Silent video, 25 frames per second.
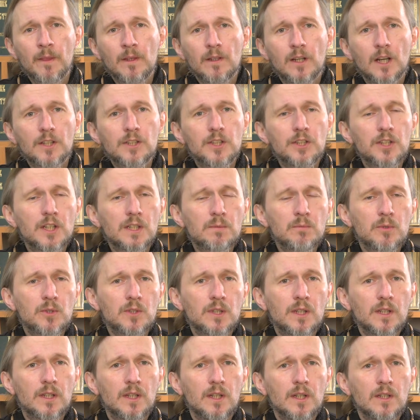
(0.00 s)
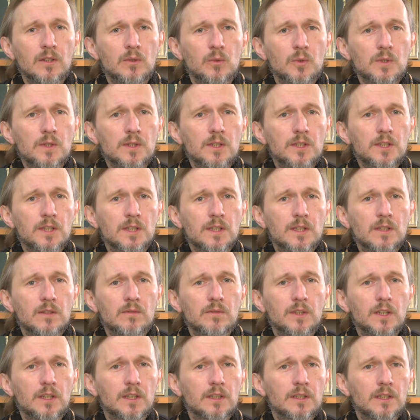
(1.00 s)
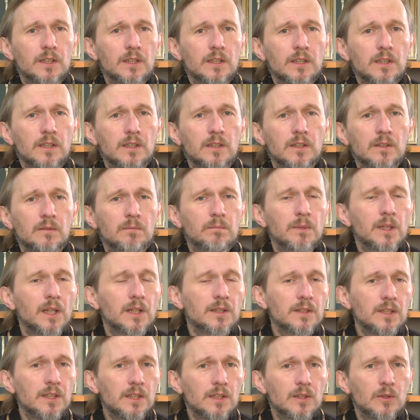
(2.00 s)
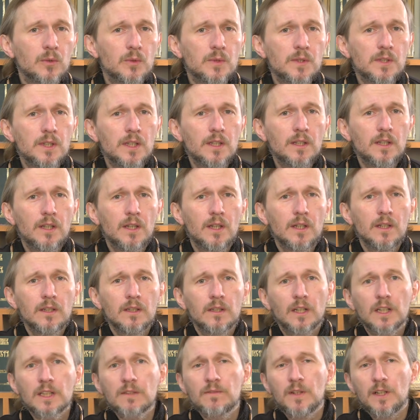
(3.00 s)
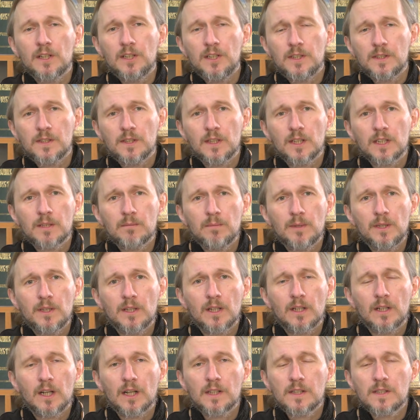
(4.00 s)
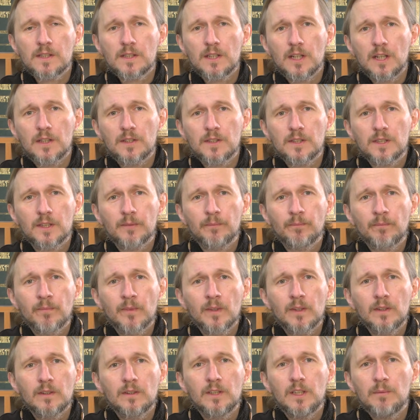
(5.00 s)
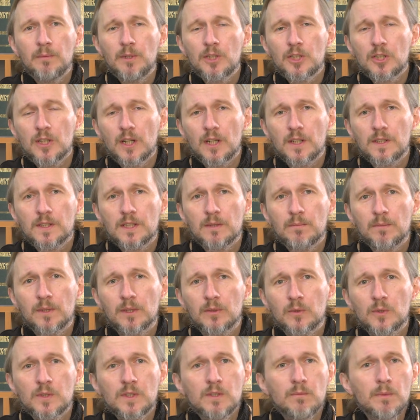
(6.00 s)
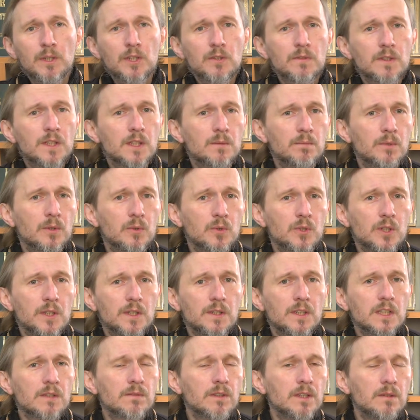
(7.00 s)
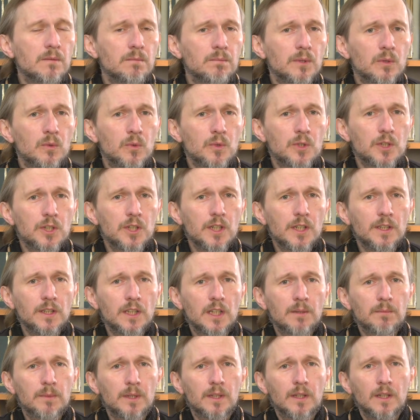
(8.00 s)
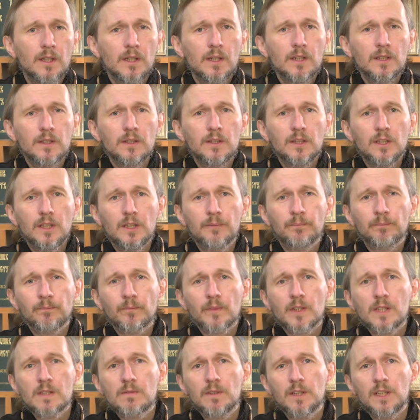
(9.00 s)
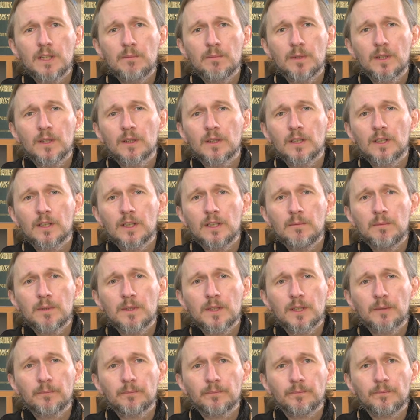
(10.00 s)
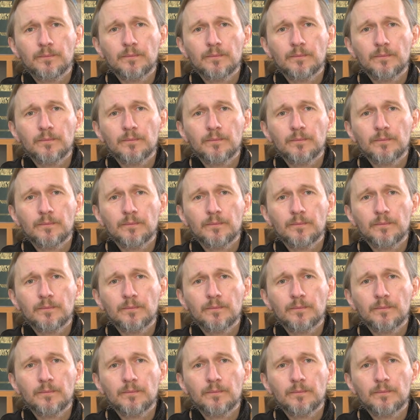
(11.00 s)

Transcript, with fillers: Как сейчас можно услышать некоторых молодых людей «отвалите от меня, отстаньте, не мешайте мне». То есть не вмешивайтесь в мою жизнь ни своими поучениями, ни своими какими-то